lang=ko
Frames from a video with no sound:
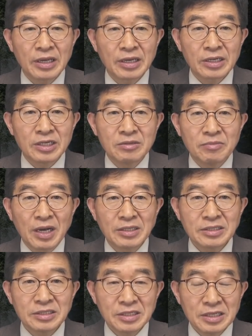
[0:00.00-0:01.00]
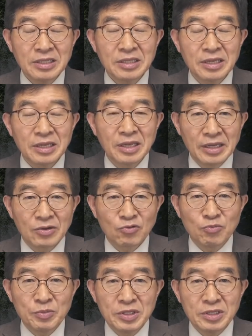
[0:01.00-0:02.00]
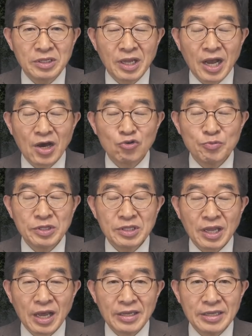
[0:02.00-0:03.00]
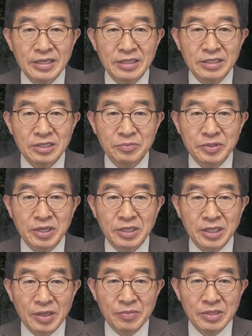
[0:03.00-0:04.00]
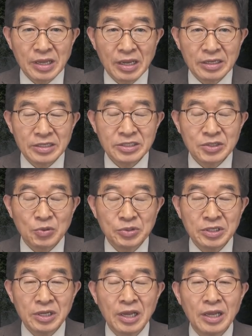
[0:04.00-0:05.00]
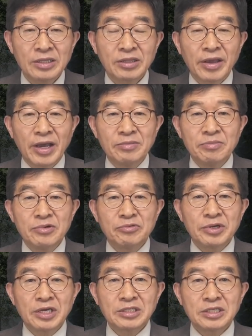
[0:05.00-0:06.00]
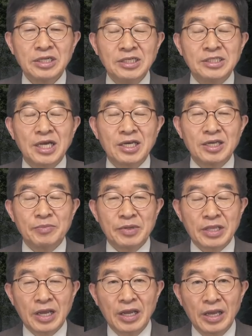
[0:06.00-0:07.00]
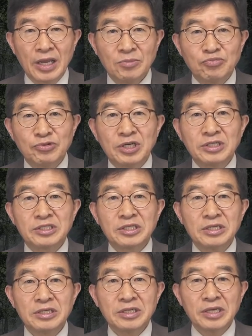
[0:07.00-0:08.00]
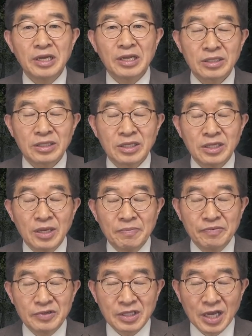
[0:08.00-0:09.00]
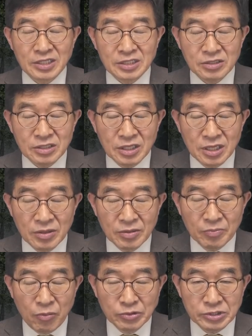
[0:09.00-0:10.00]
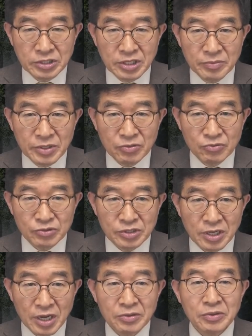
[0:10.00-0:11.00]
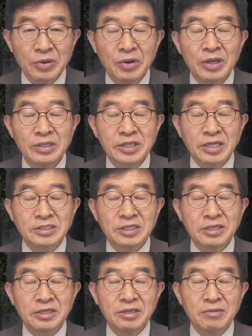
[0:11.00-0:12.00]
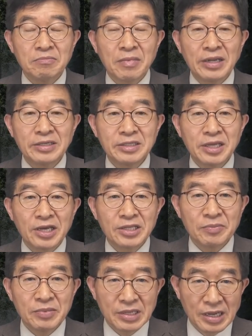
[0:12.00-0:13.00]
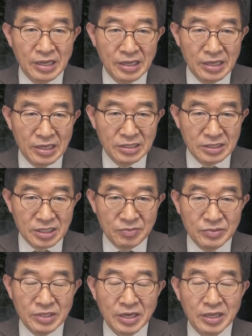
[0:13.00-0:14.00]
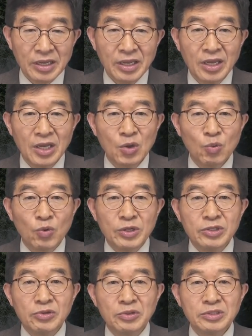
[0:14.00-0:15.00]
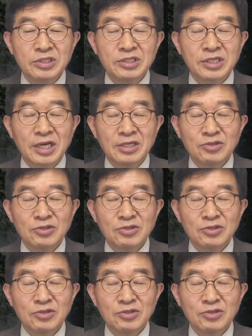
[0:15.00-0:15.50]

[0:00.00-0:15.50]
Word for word: 건망증인 국민들은 하루면 다 잊어버리게 됩니다. 그것이 오늘 대한민국의 실상입니다. 부정선거의 TF 타스크티 포스팀을 구성하고 대책을 마련해야 됩니다. 팀장의 원희룡 지사를